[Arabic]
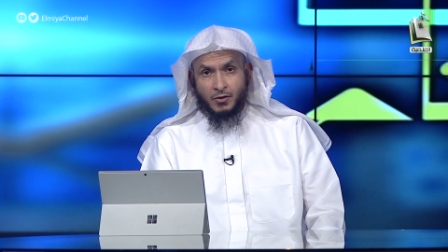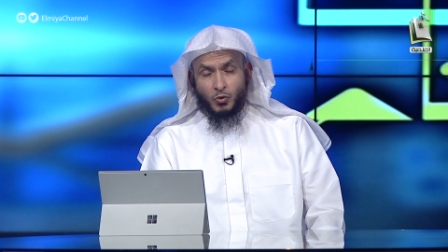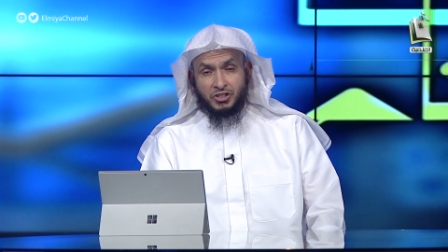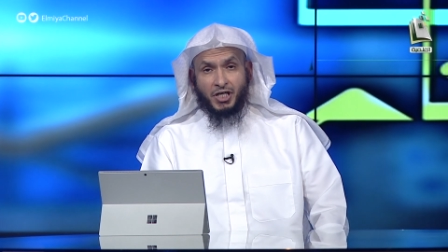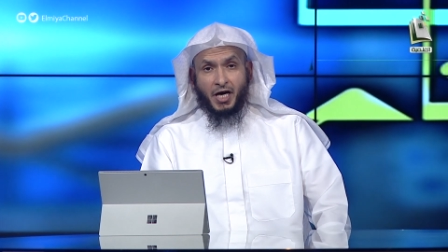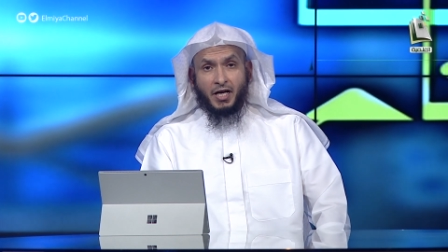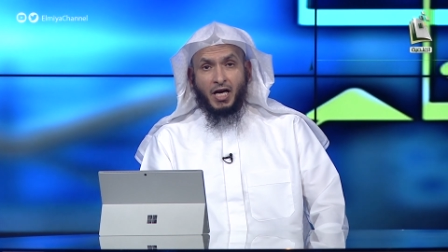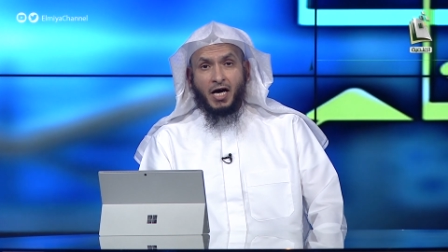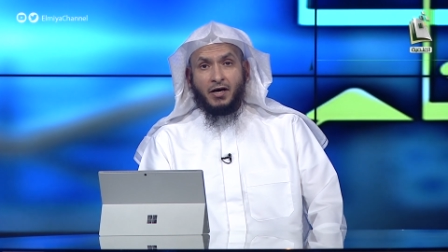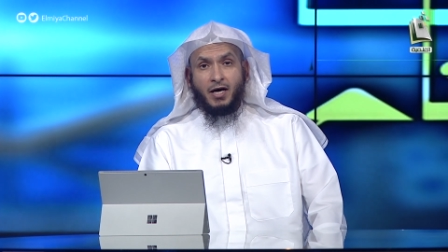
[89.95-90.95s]
والشهر
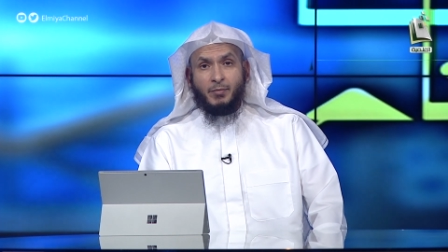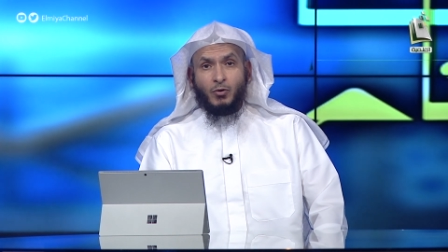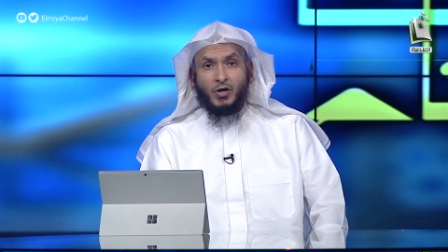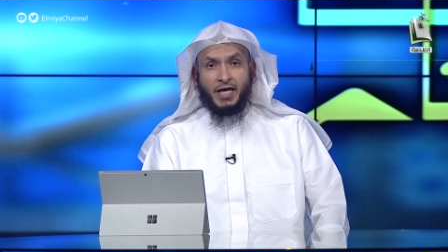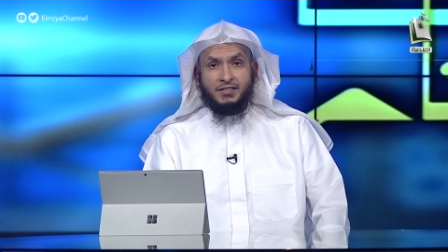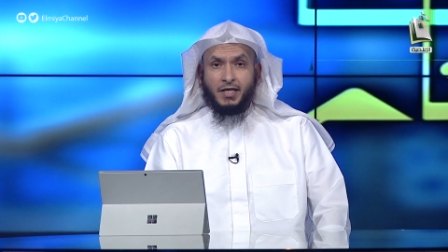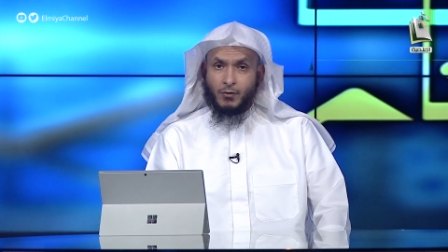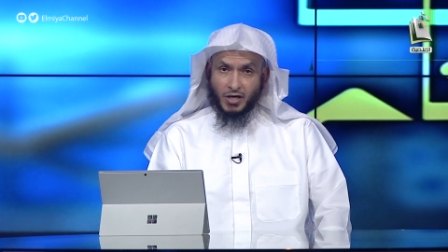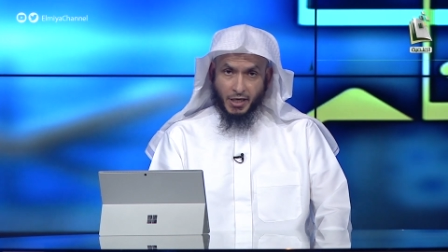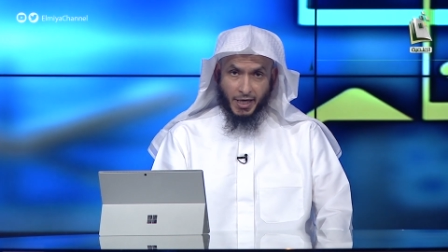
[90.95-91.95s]
الحرام والهدي
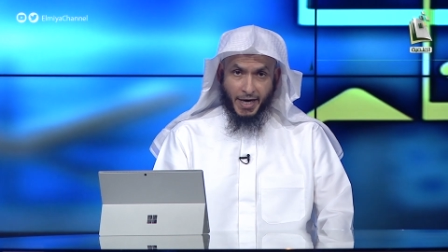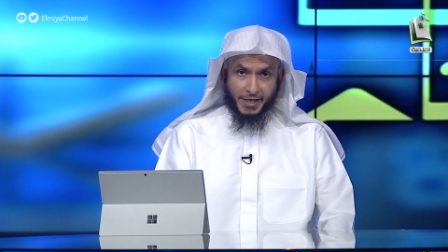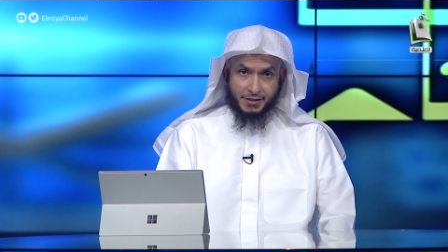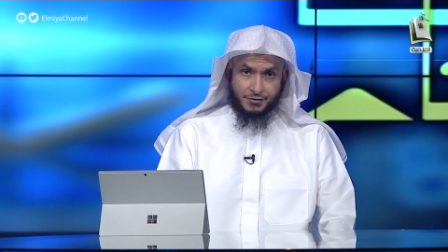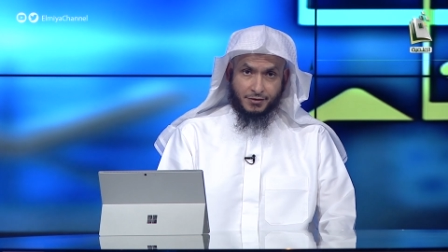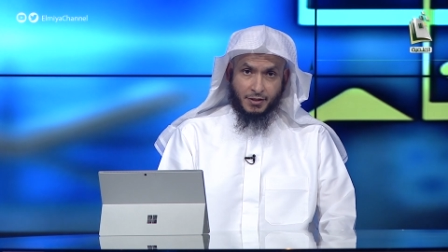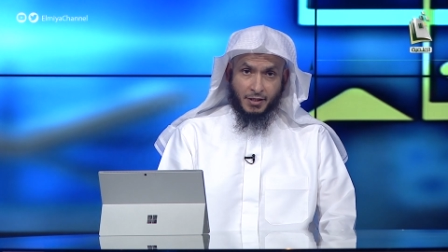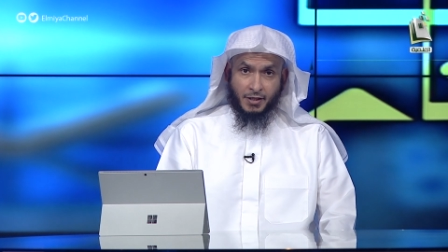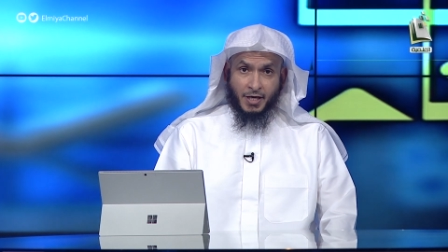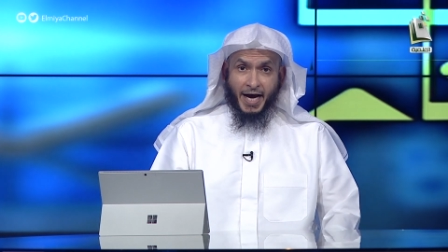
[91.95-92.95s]
والقلائد
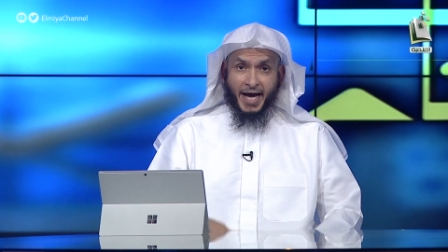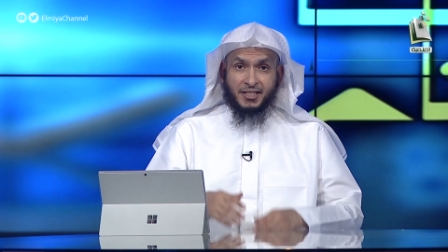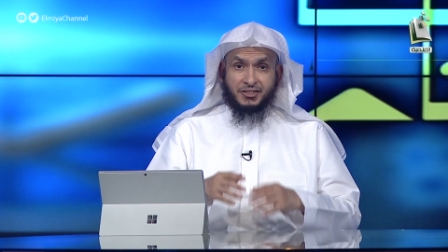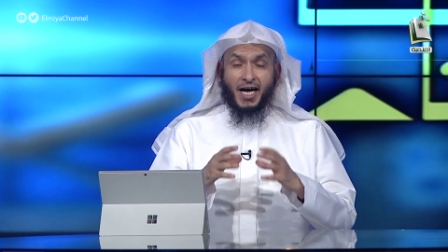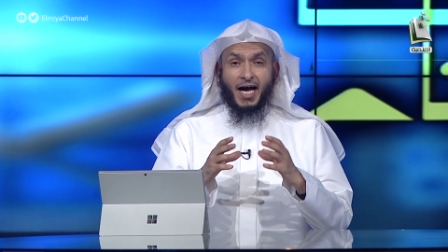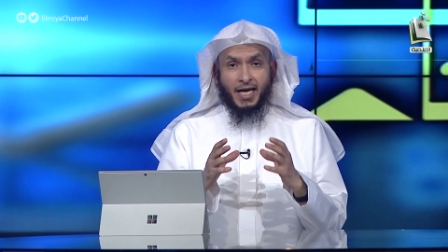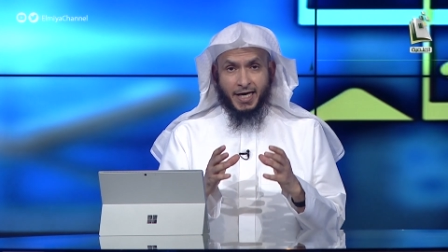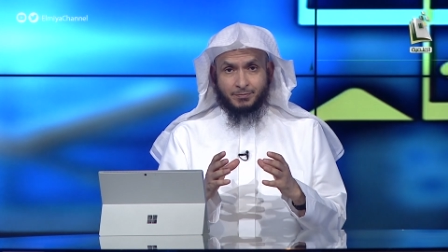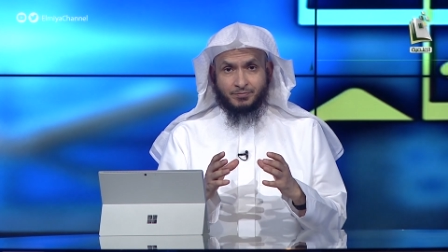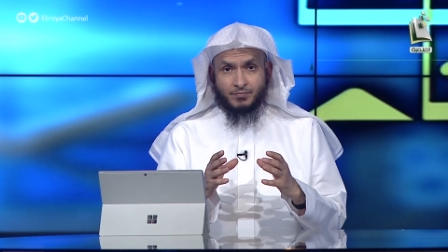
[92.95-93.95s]
اي جعل